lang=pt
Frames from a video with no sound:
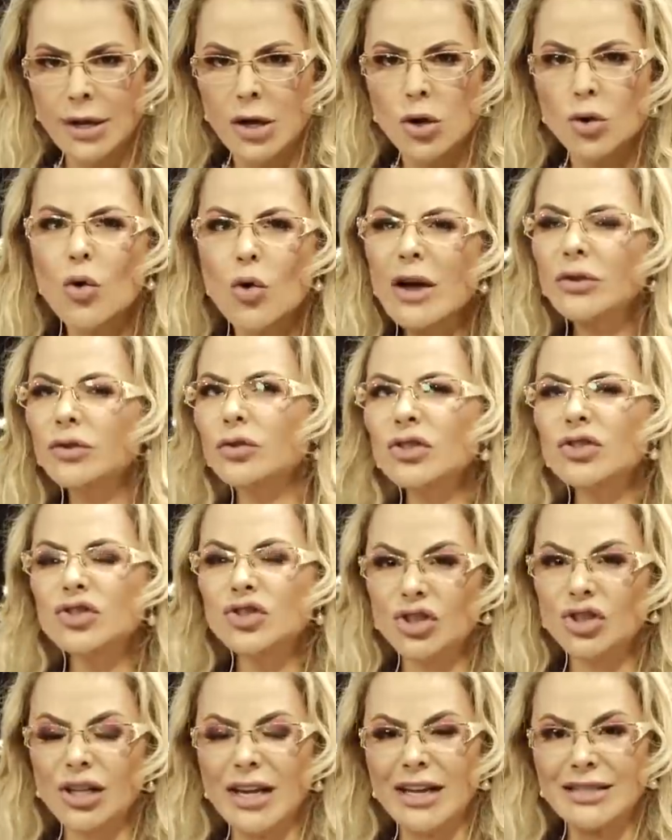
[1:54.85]
Quantos
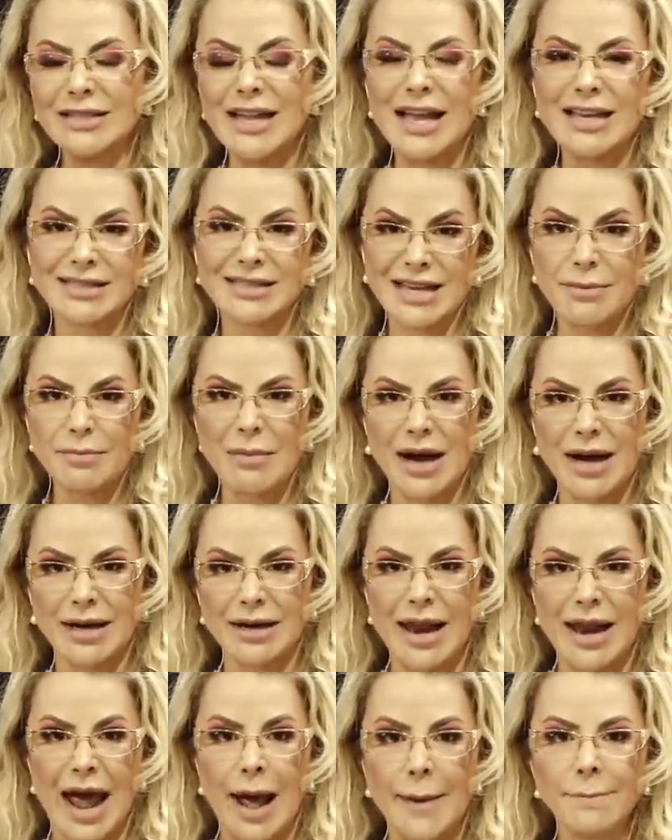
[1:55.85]
dias na
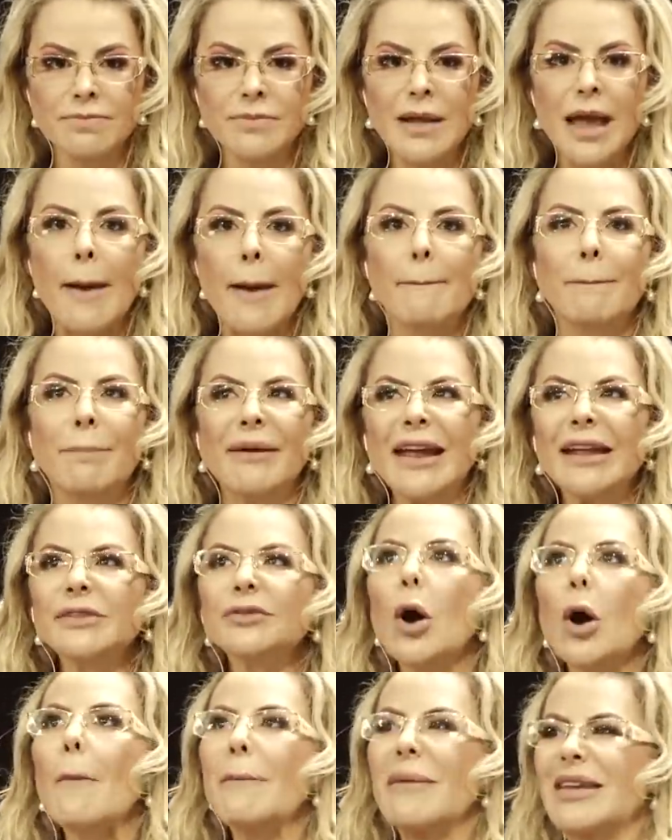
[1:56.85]
semana?
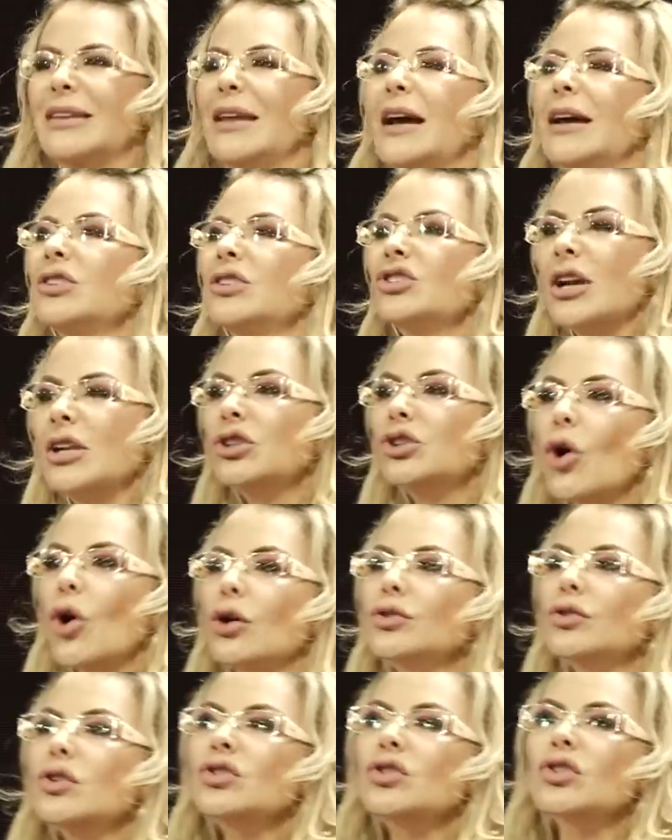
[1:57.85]
Predominante é
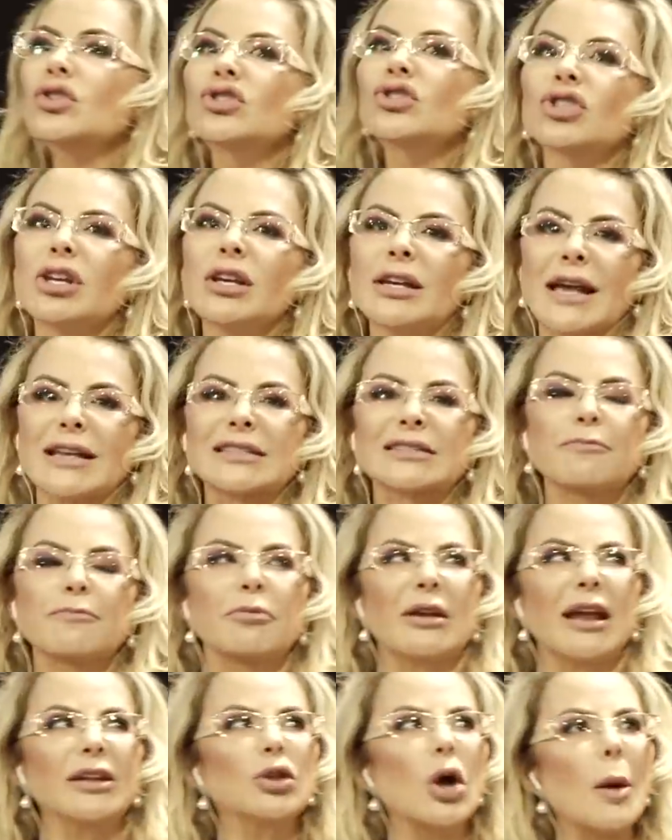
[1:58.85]
todos os dias,
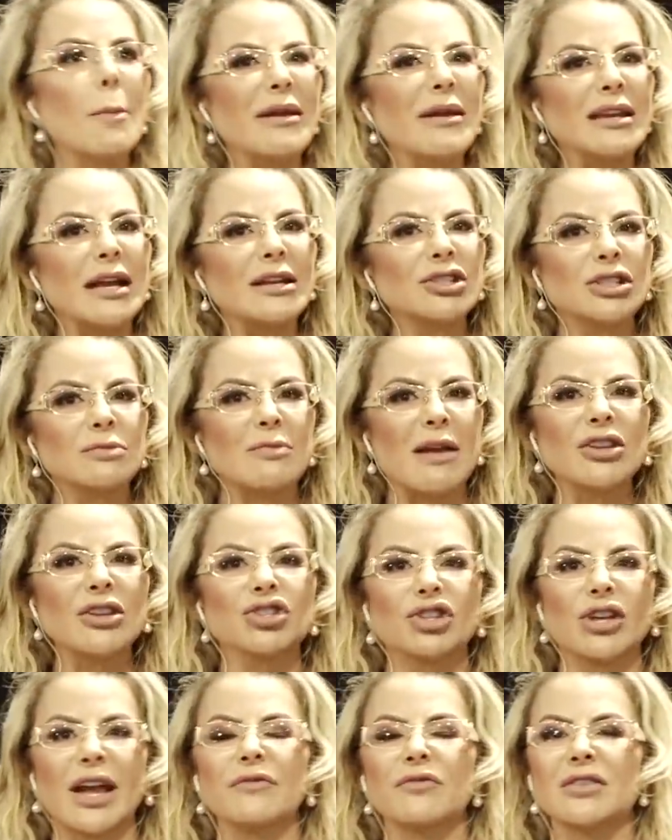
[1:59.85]
predominantemente
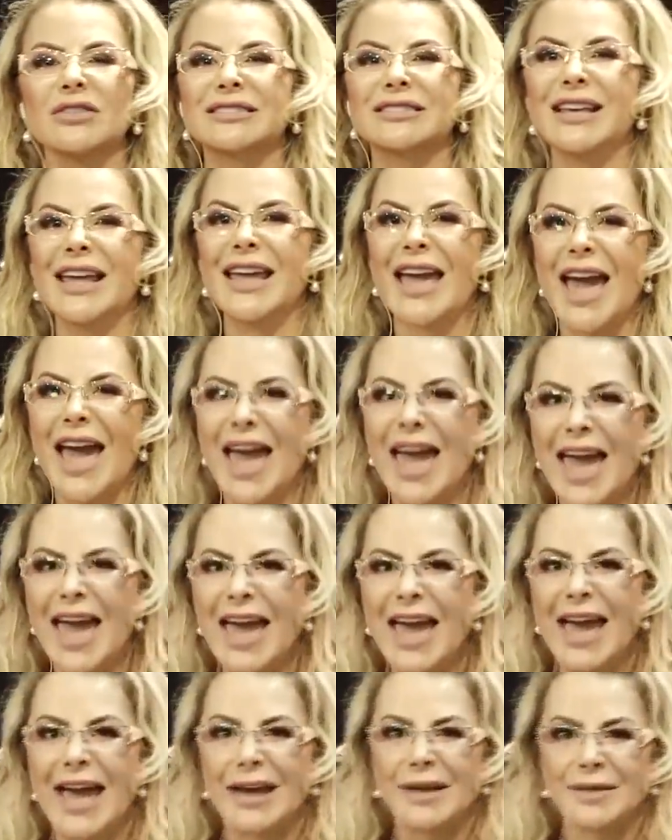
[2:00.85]
quem você
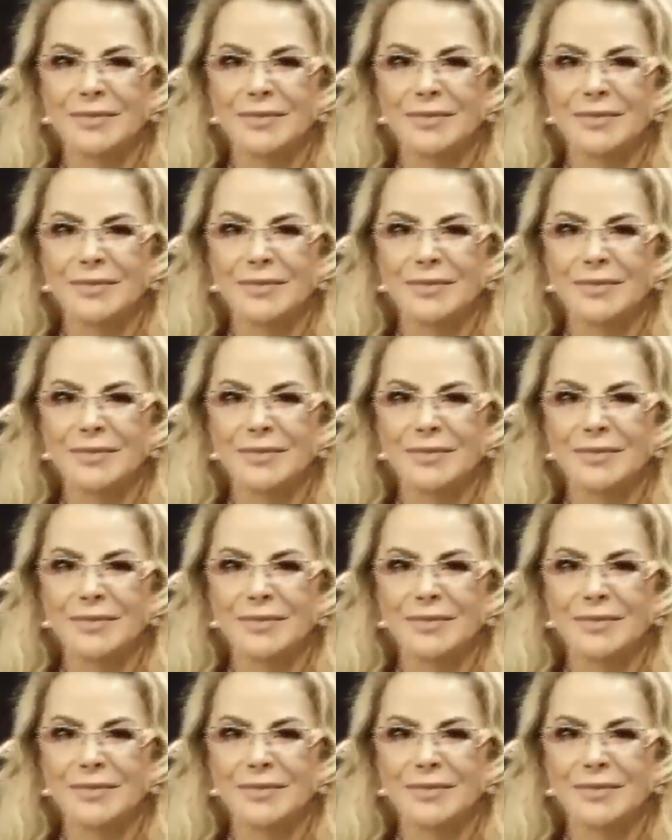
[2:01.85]
é.